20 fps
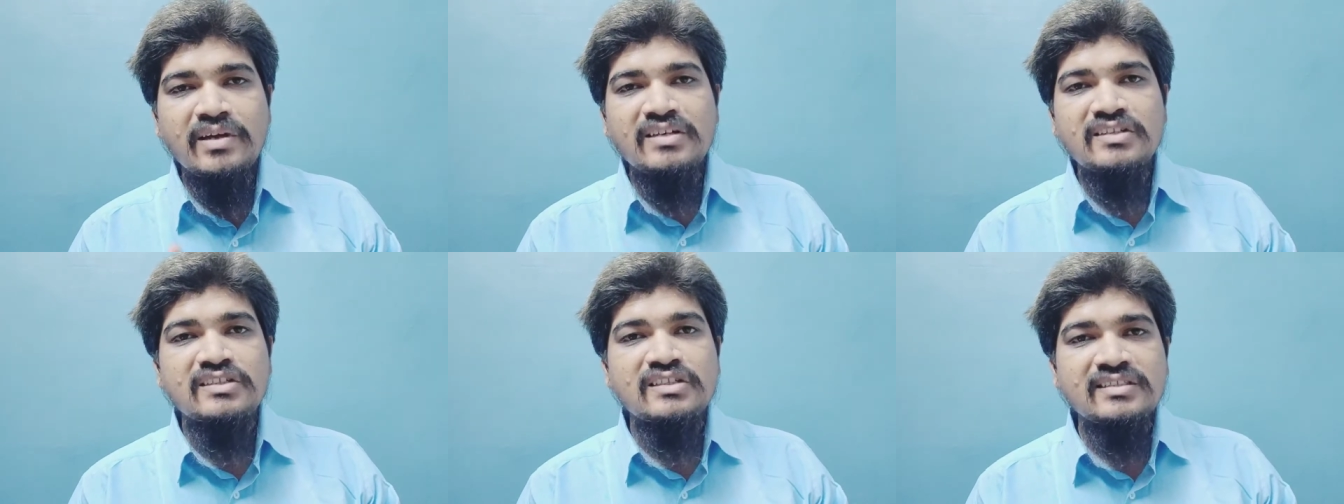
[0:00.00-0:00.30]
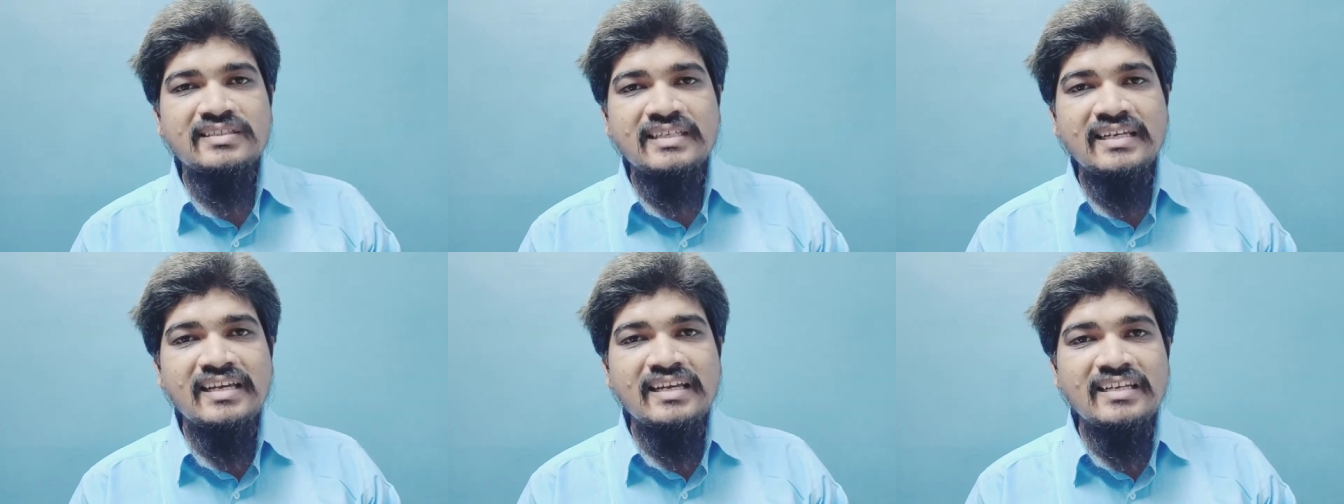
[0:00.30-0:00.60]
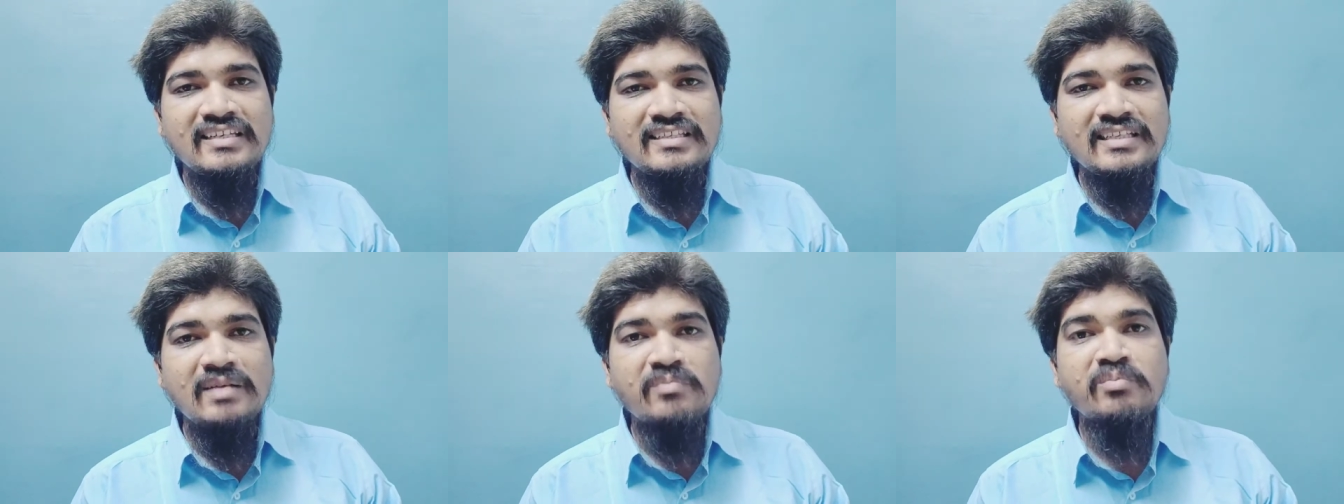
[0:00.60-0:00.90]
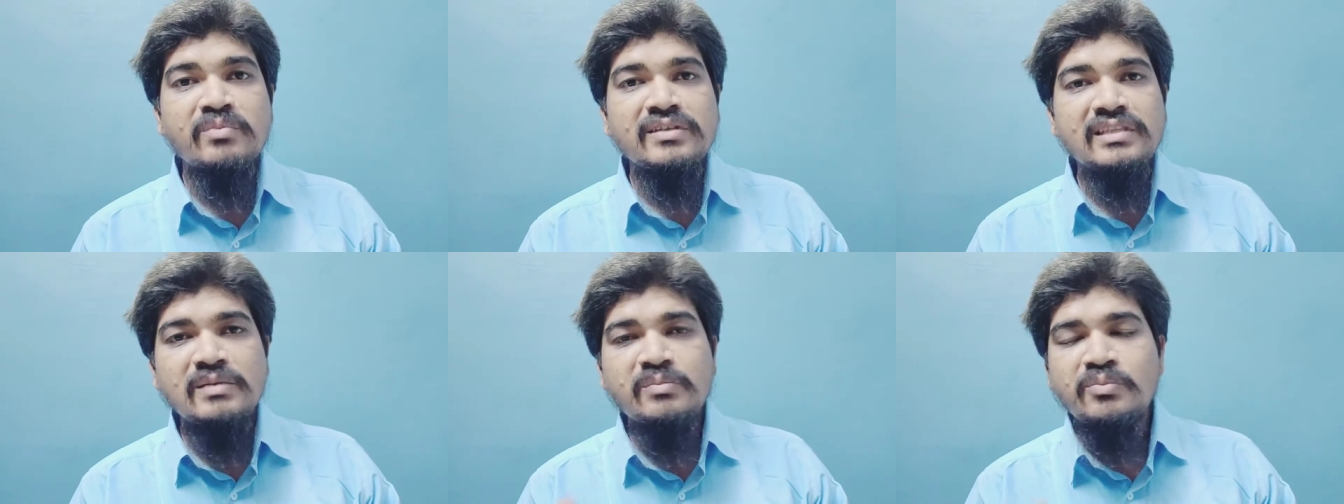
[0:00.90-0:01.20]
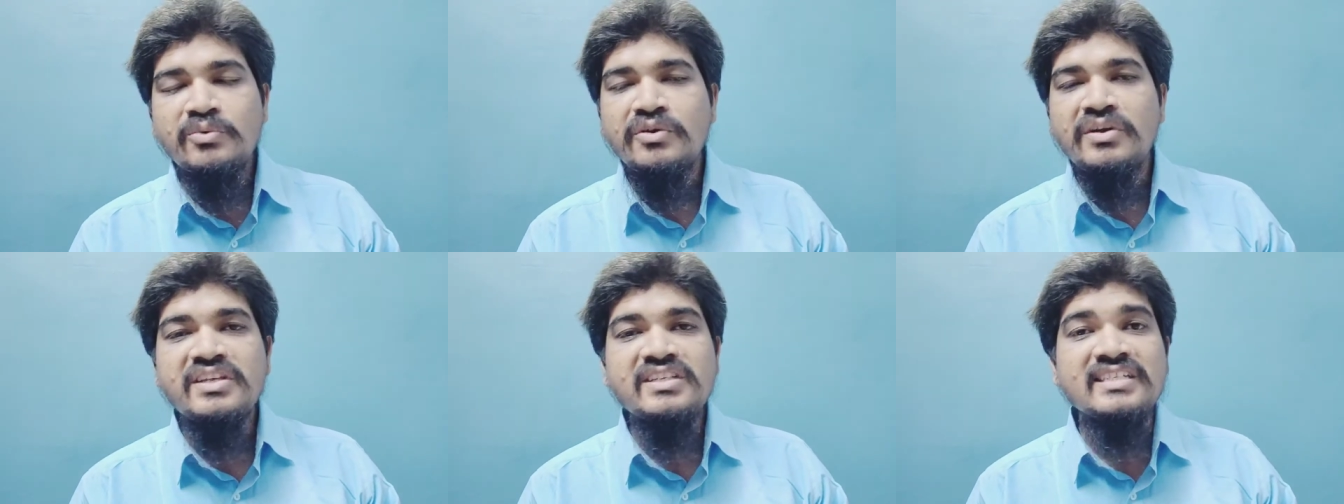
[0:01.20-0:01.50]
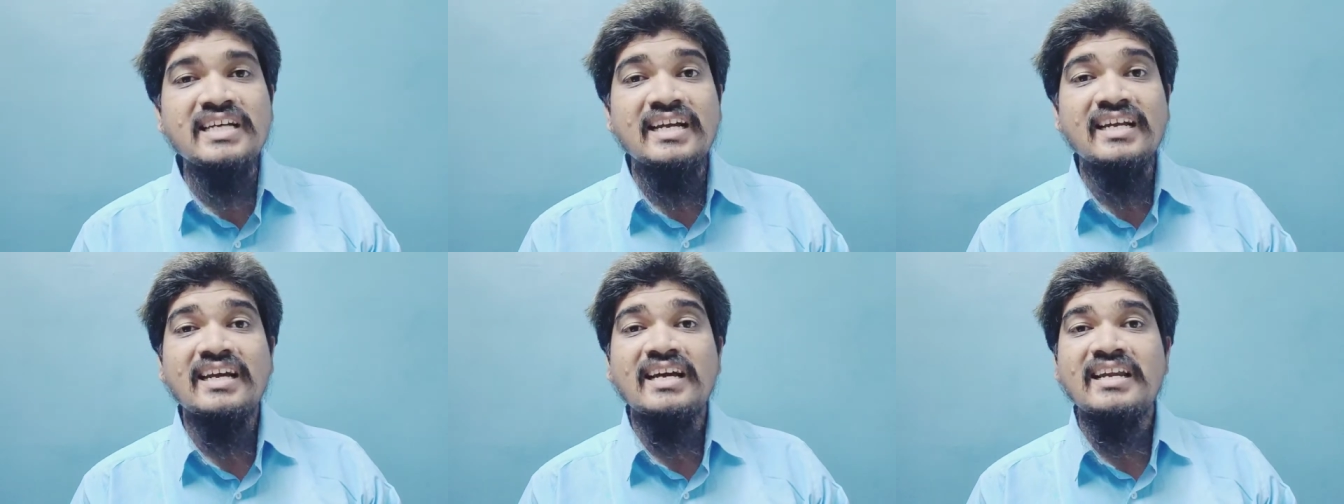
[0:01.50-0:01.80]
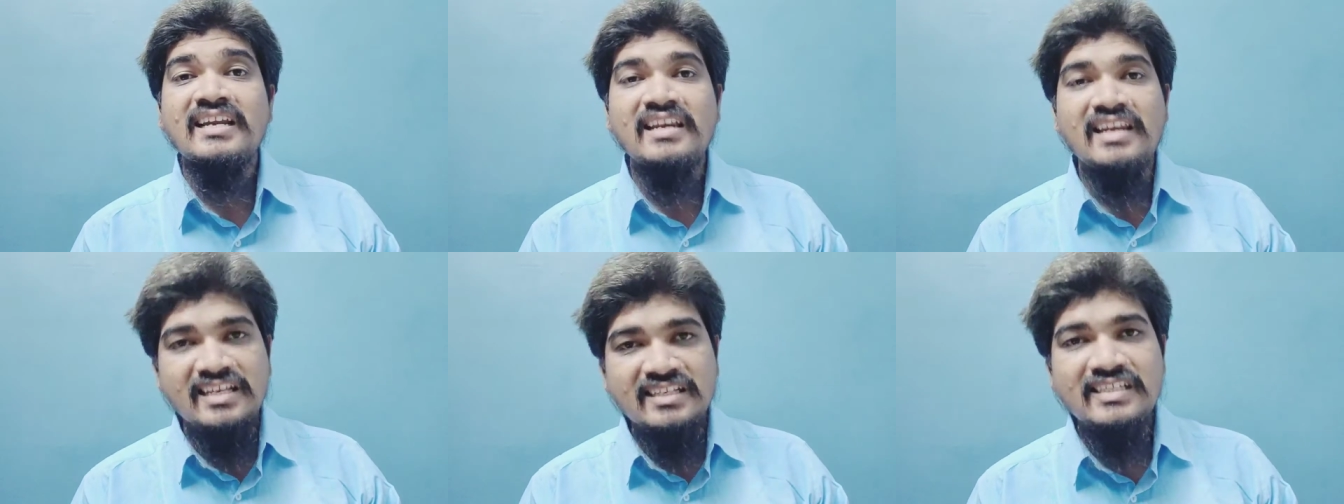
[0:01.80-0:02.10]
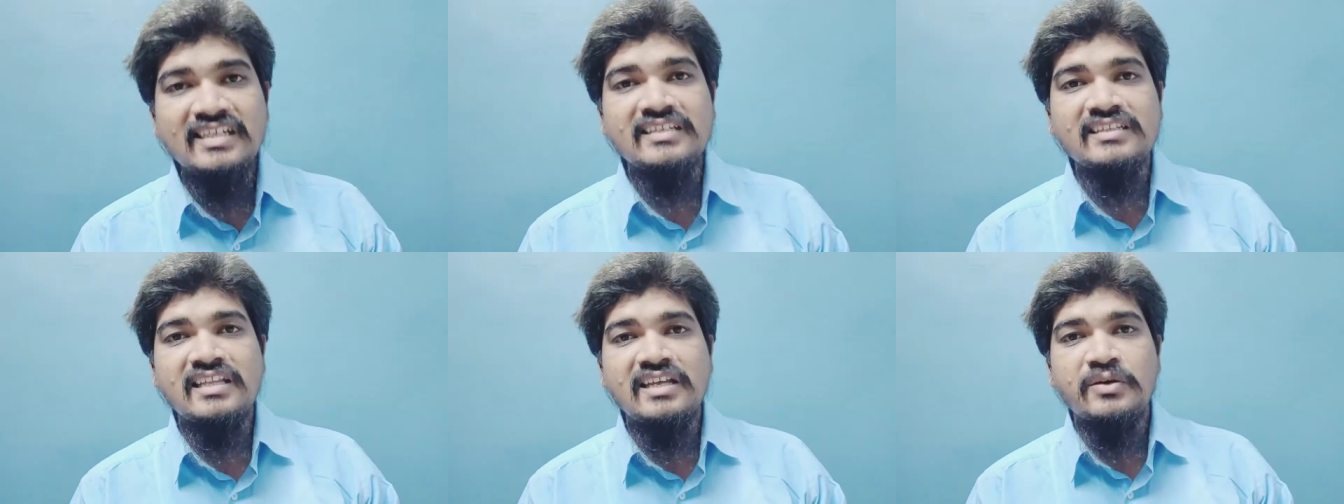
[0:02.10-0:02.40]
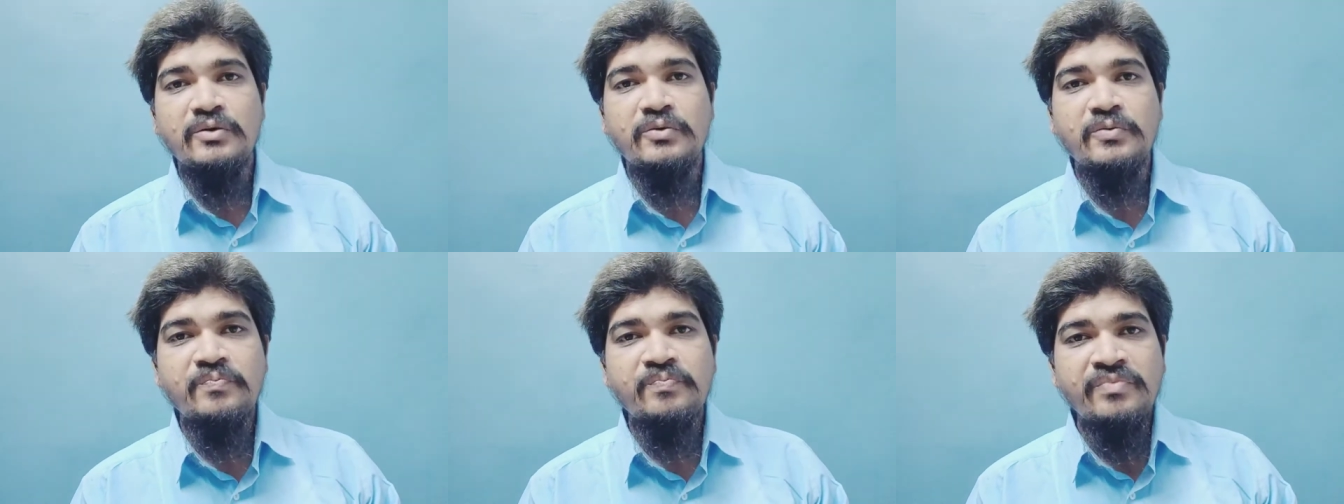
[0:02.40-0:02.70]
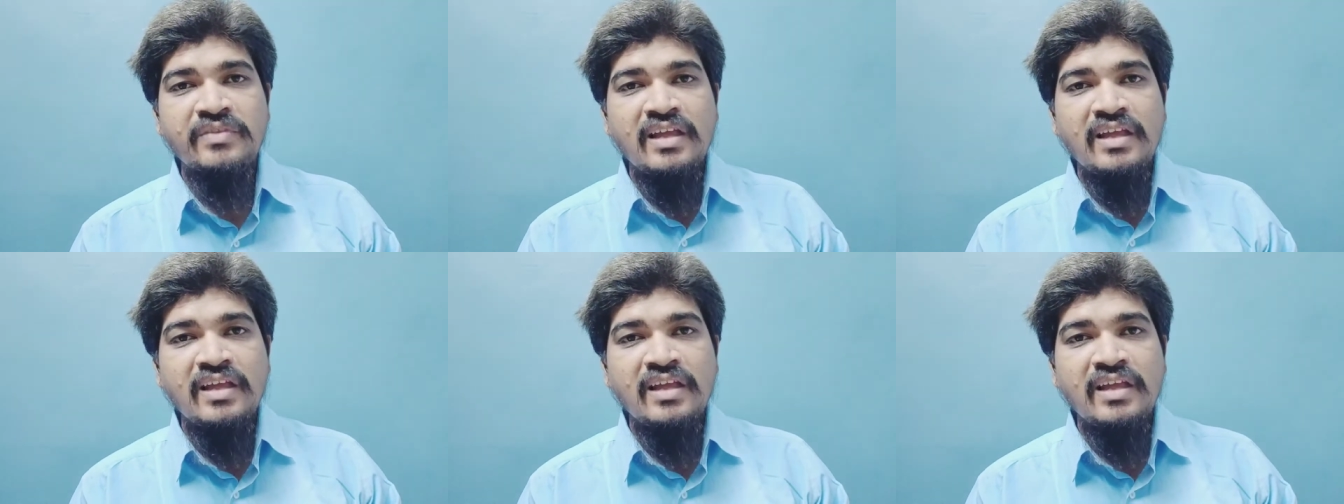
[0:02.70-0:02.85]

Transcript: मैनेजर से इस संबंधी पूरी जानकारी ले सकते हो